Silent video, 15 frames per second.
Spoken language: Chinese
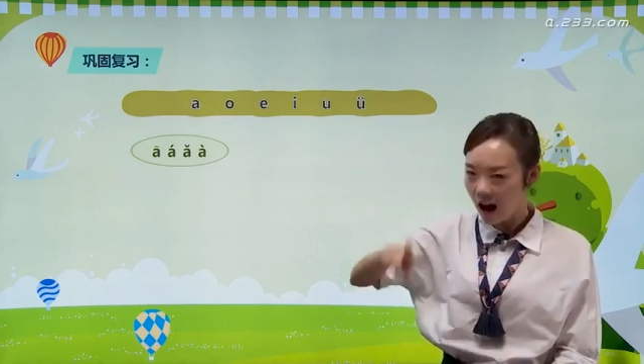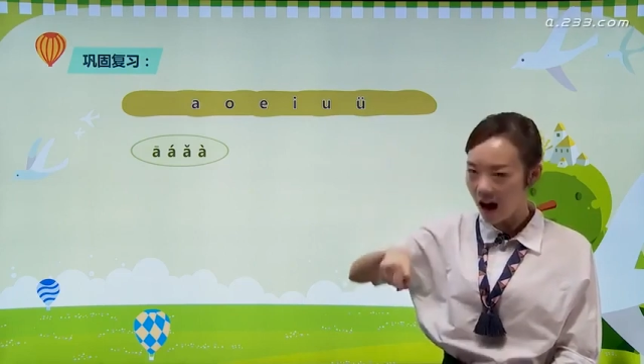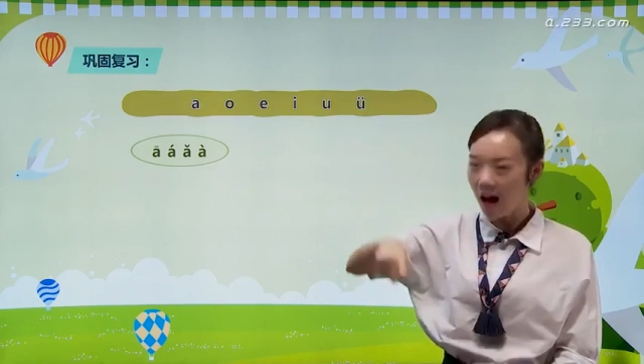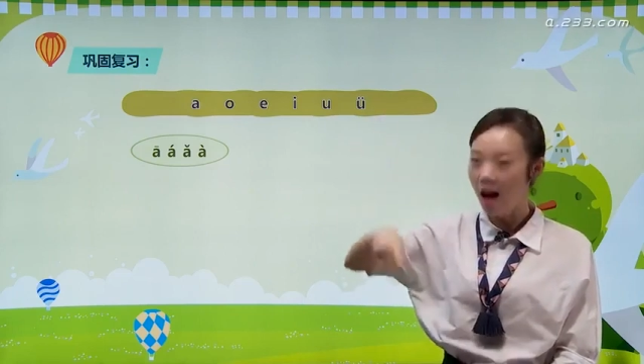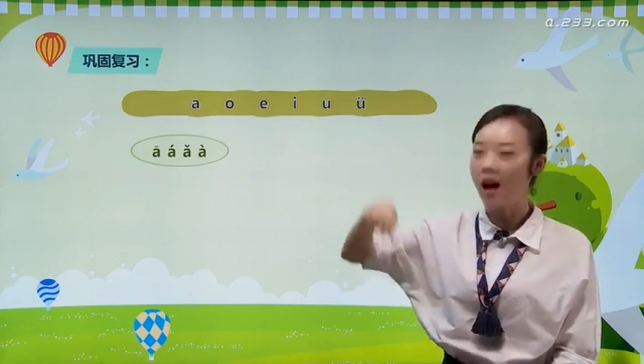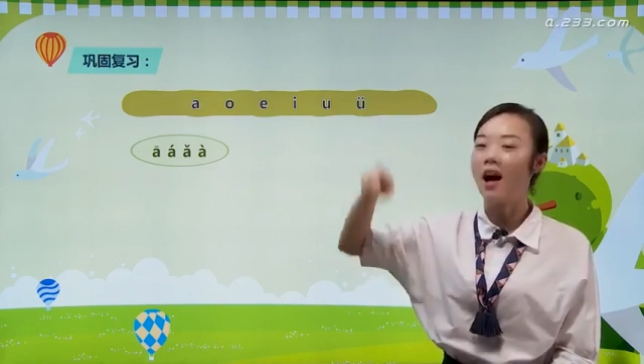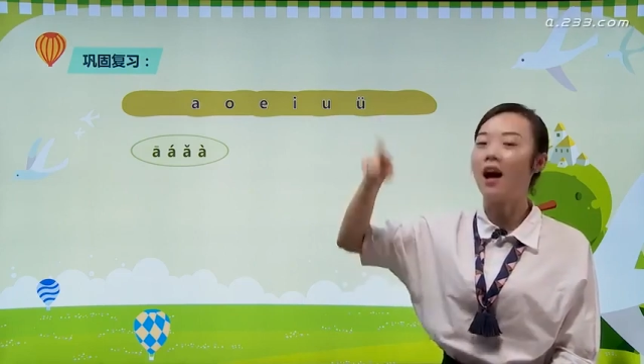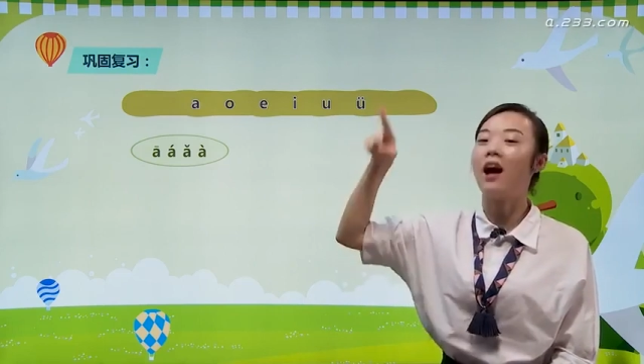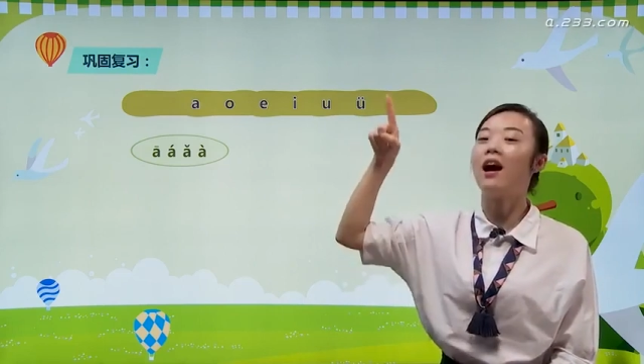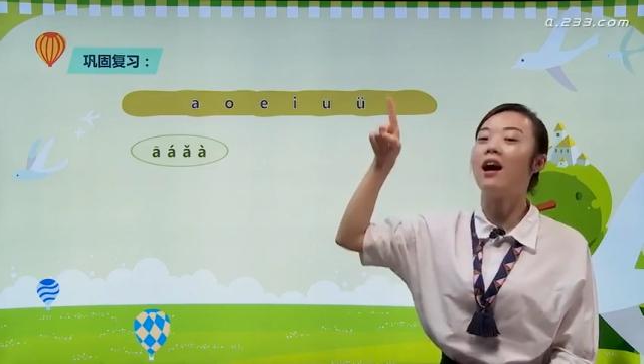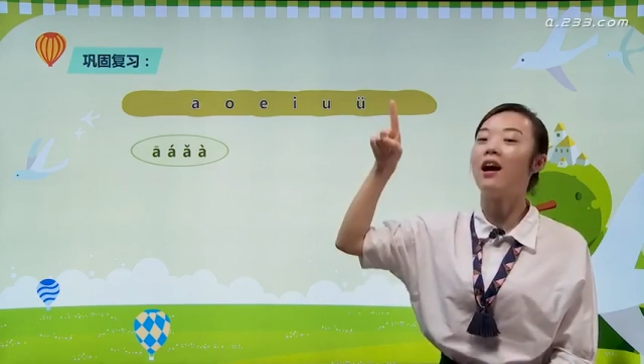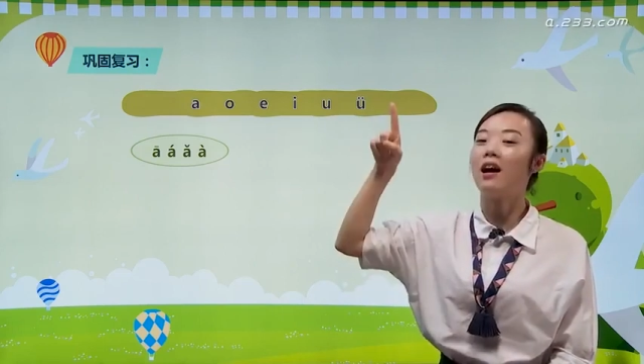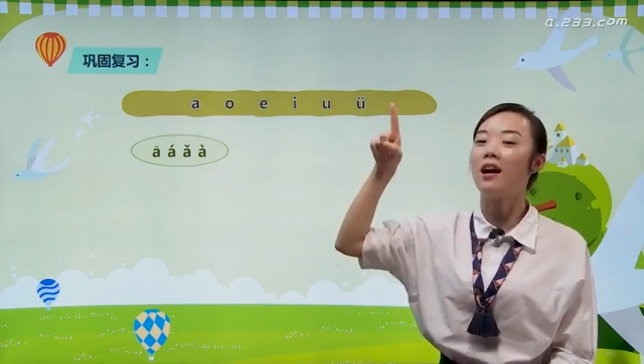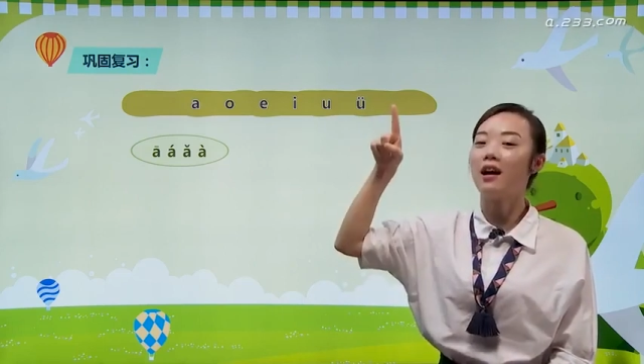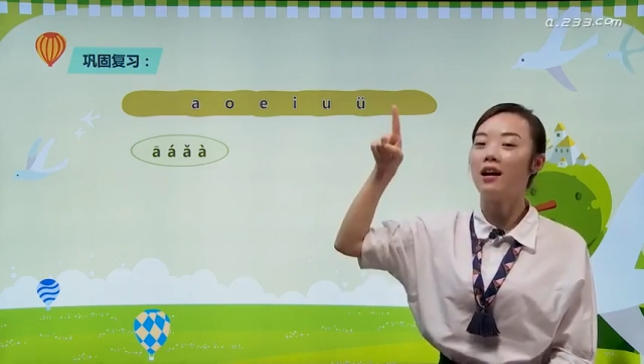
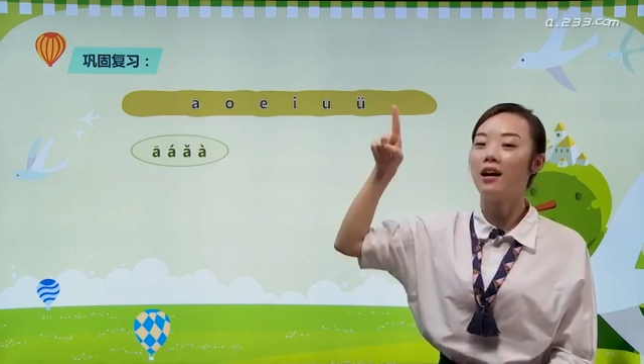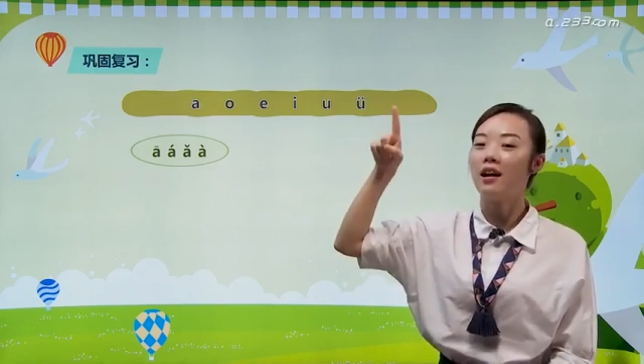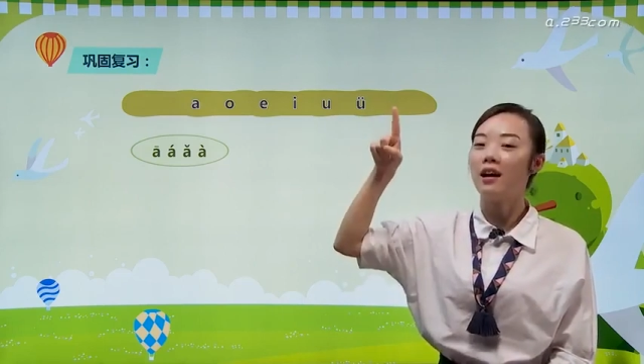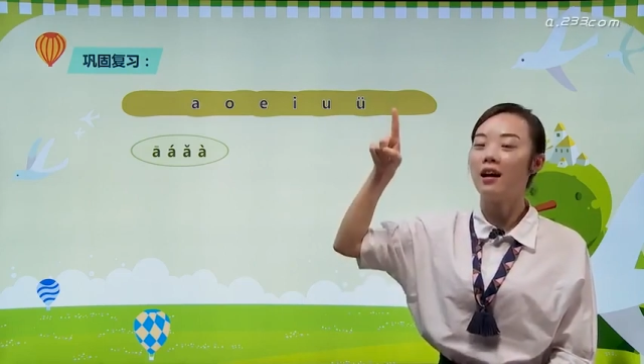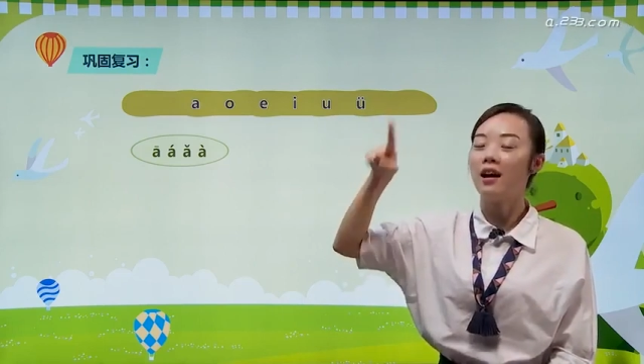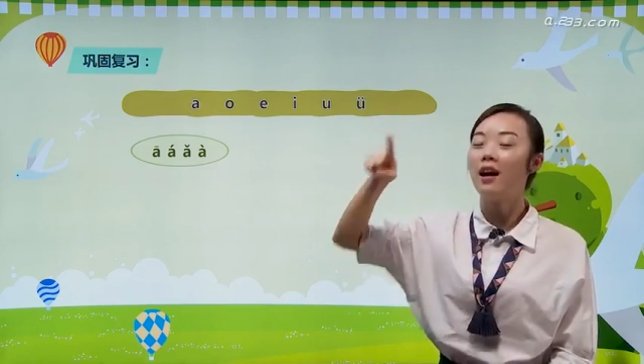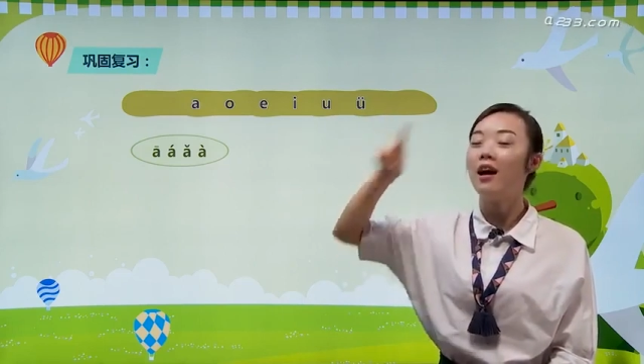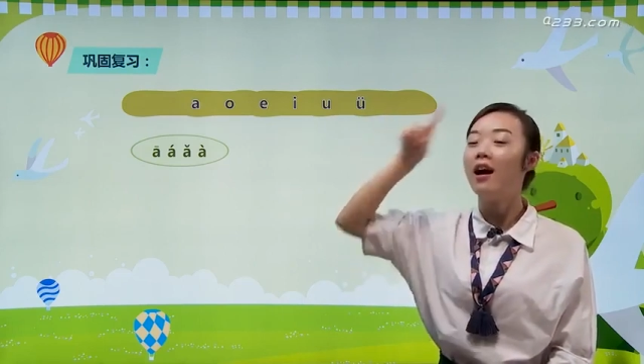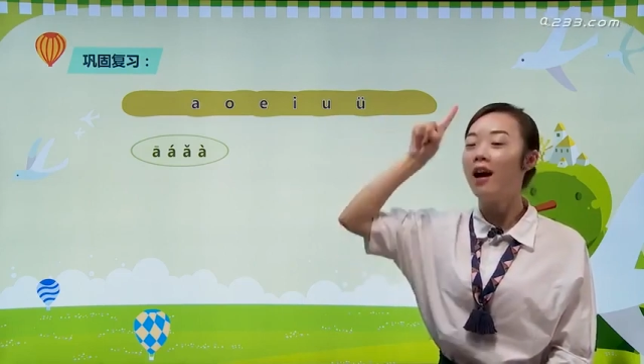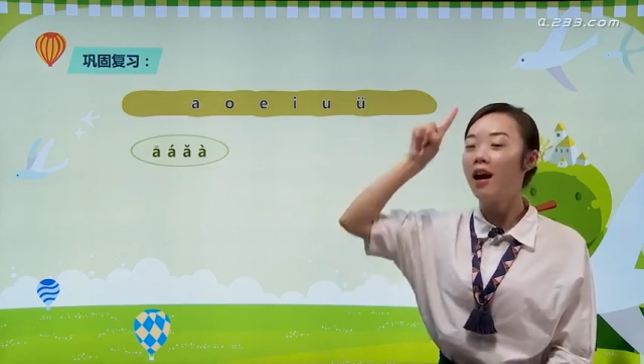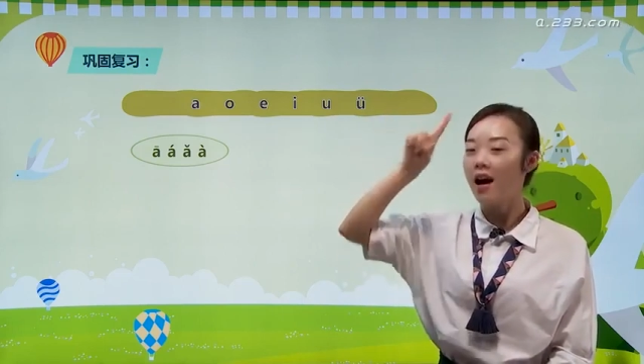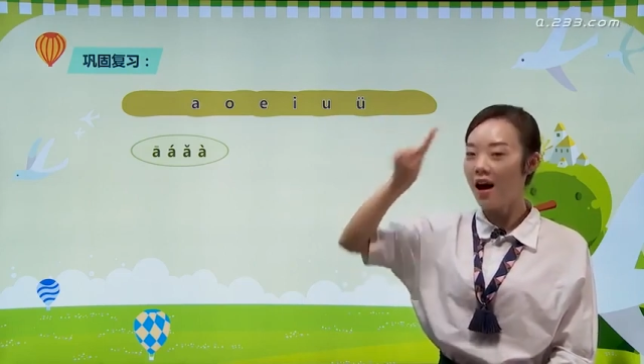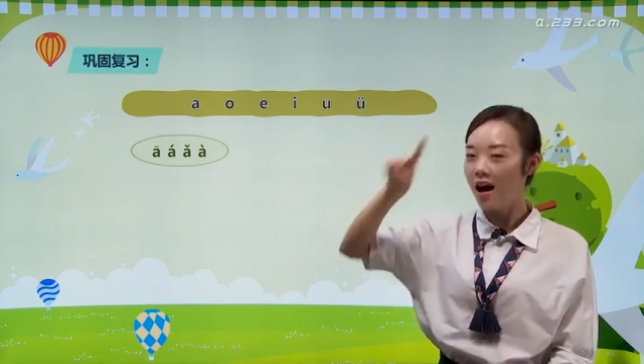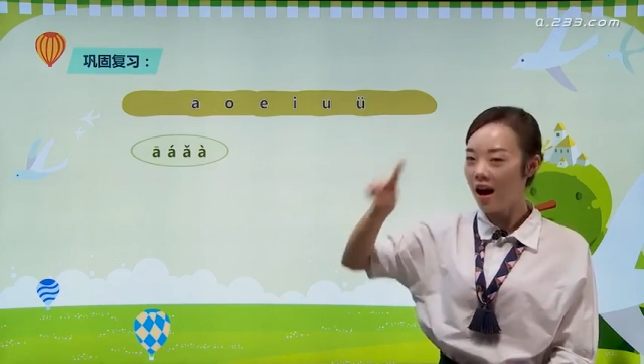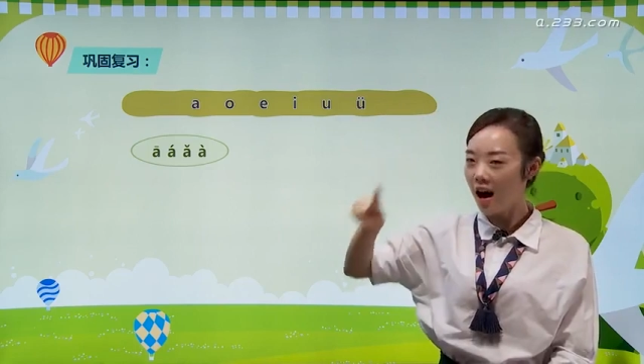啊，
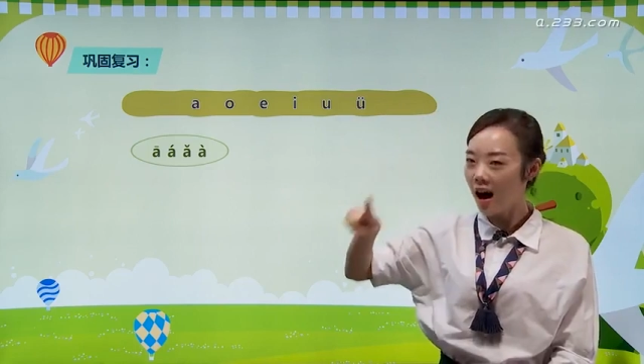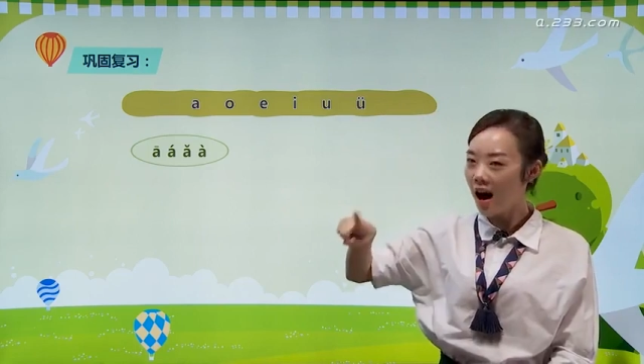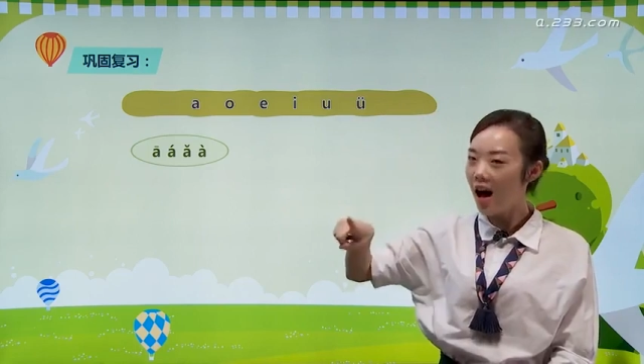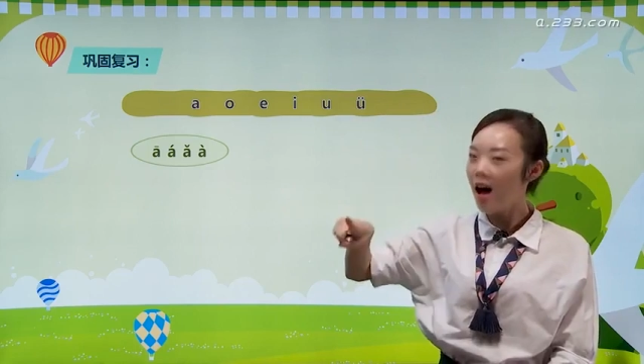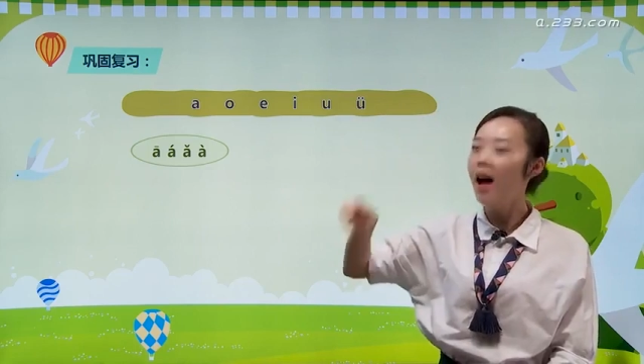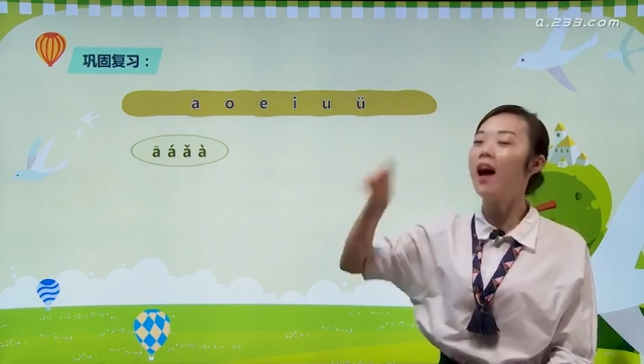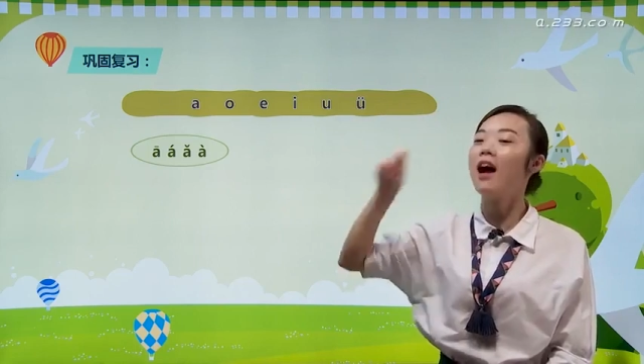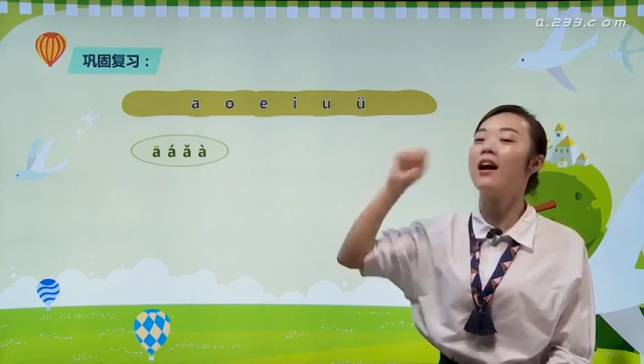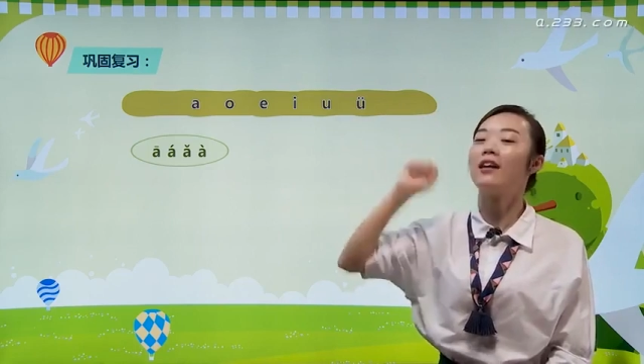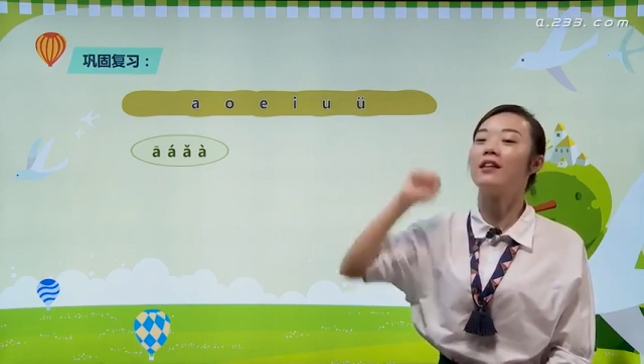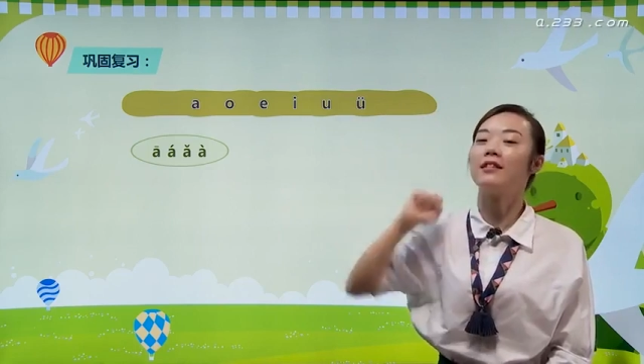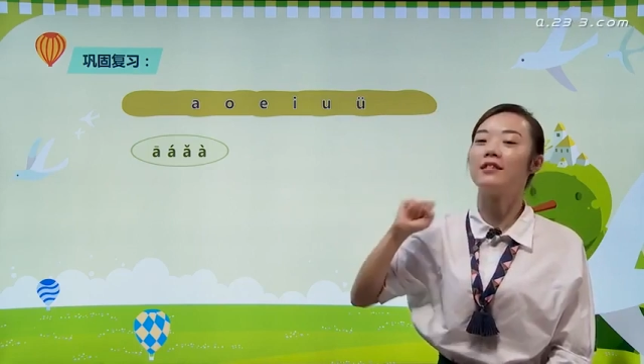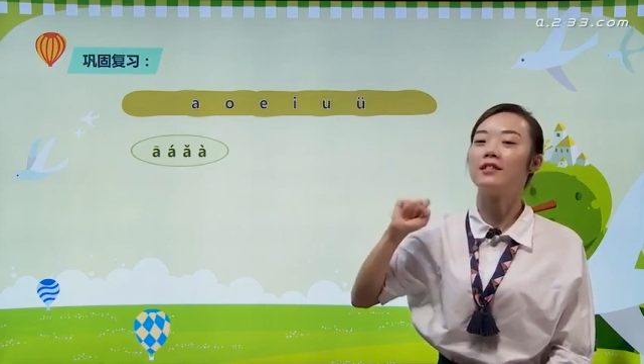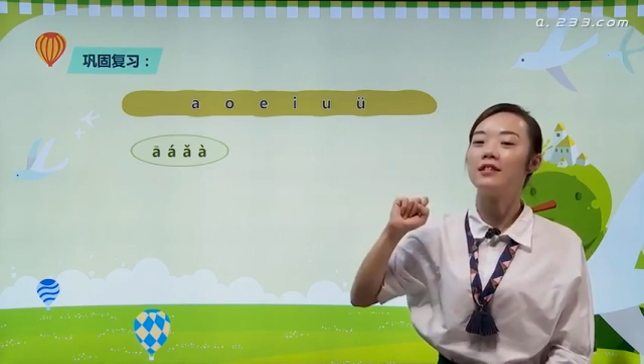啊，